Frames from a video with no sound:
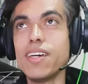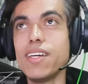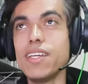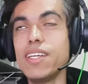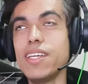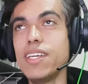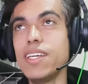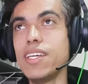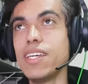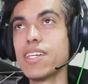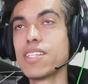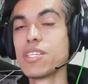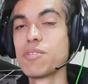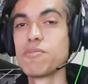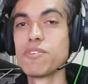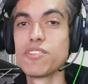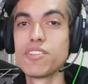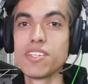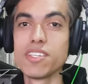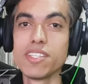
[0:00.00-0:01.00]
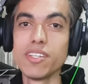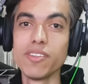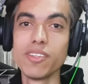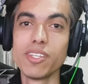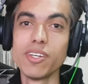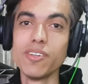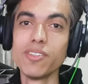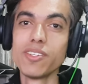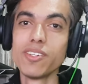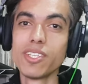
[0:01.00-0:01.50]
E essas pessoas não
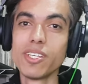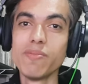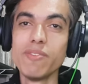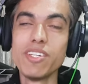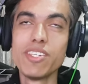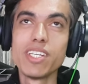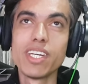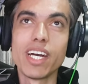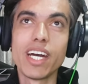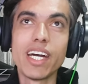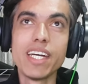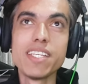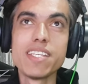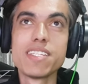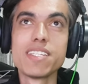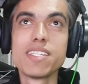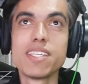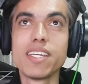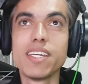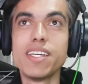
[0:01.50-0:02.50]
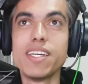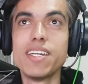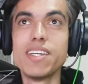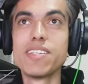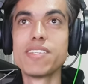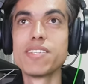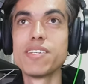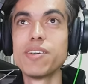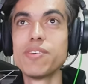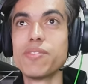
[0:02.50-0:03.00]
estão totalmente erradas, é,
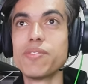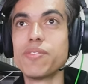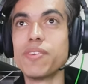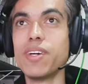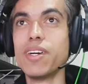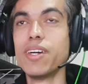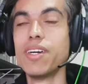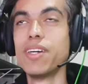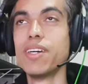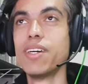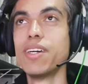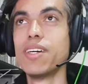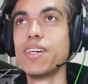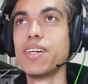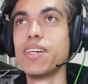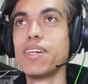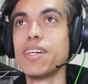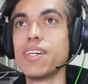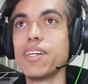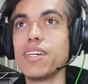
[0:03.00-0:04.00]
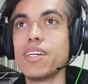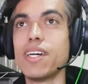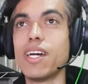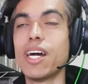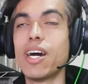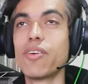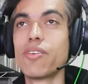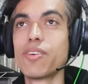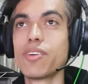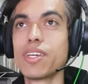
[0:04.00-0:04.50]
são é
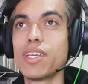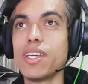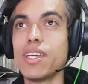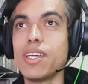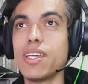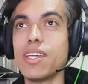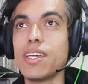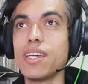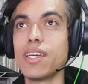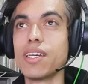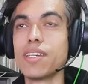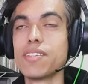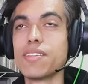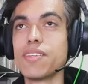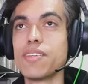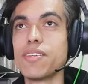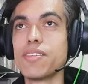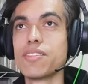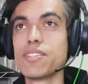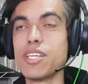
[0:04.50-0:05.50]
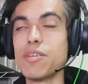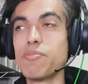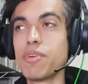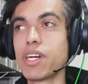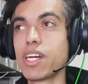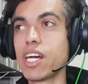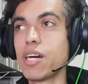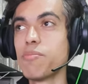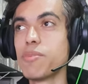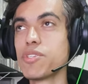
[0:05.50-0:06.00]
algo que sempre
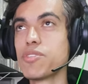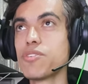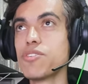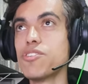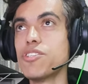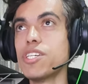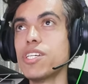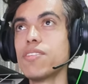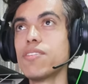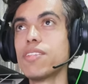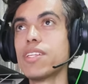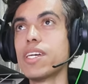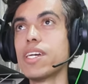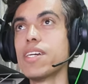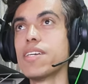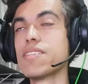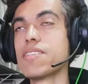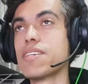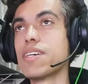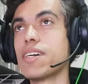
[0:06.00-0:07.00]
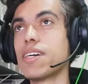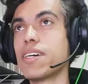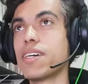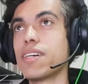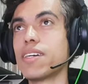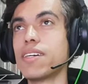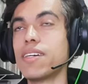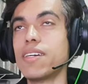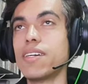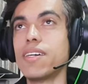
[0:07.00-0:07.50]
acaba surgindo, né? Essa,
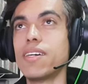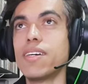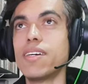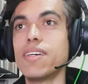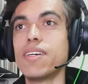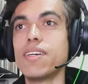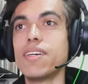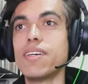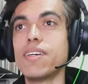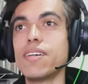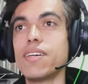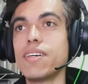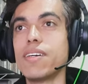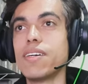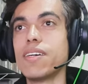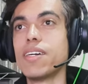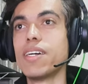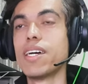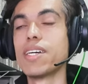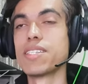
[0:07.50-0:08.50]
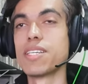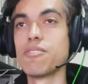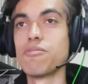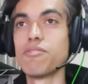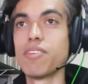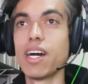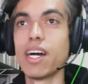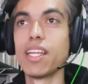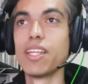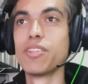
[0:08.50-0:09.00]
essa
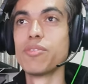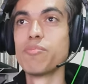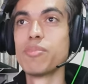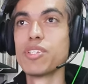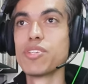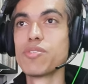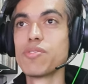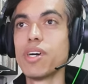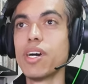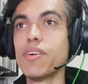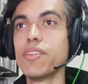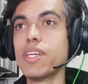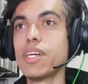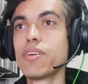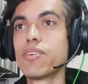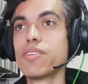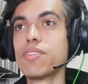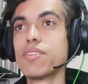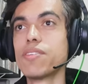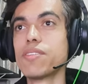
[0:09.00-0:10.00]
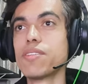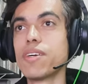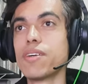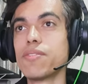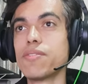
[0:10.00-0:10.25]
fala do pessoal, né, quando